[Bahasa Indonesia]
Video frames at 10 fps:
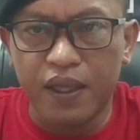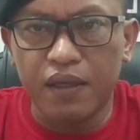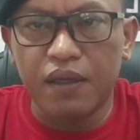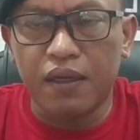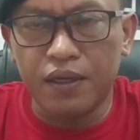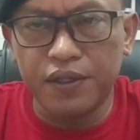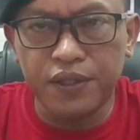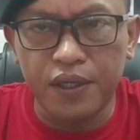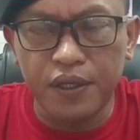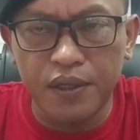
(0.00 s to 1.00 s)
Ya, karena
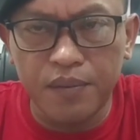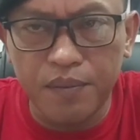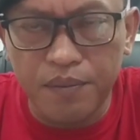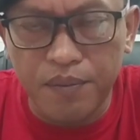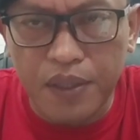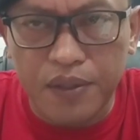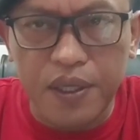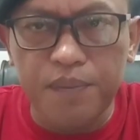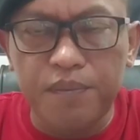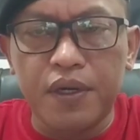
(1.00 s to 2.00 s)
ini channel
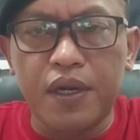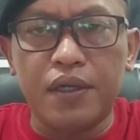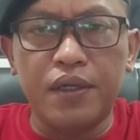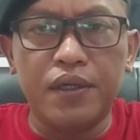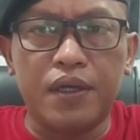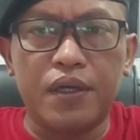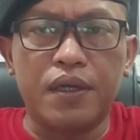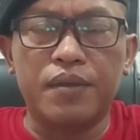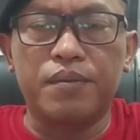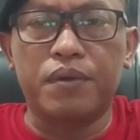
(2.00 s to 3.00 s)
mantap dan ini
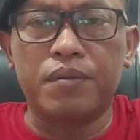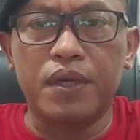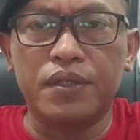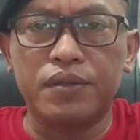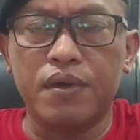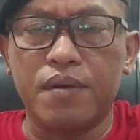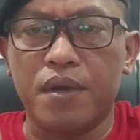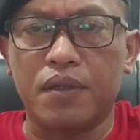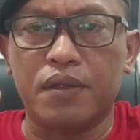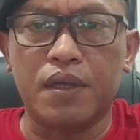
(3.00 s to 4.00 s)
adalah informasi juga
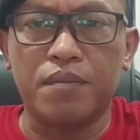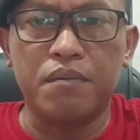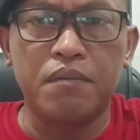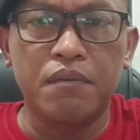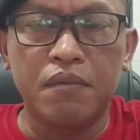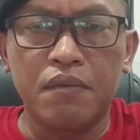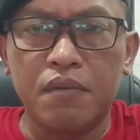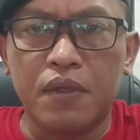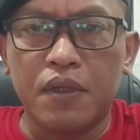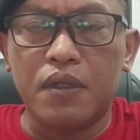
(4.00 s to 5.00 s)
mantap.
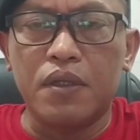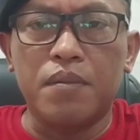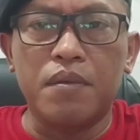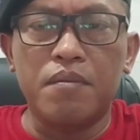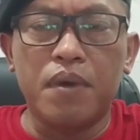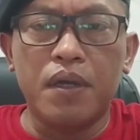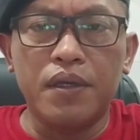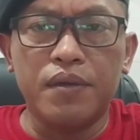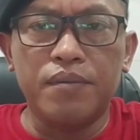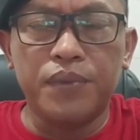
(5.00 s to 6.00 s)
Ya, yang
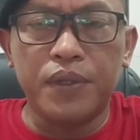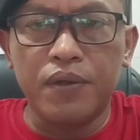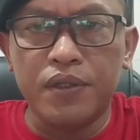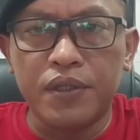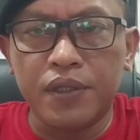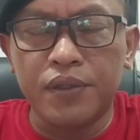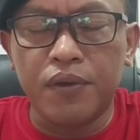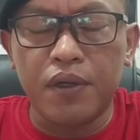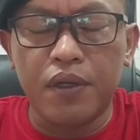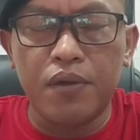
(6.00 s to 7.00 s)
membagikan video ini saya
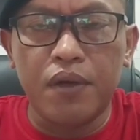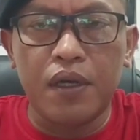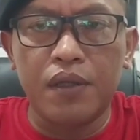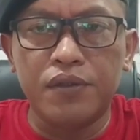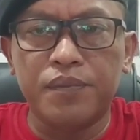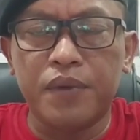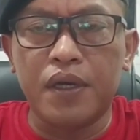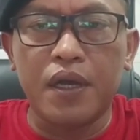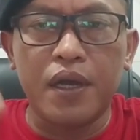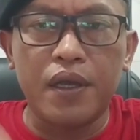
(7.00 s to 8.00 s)
eh, doakan
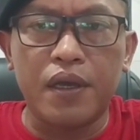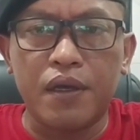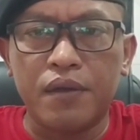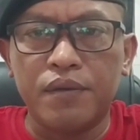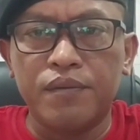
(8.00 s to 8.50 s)
cepat kaya.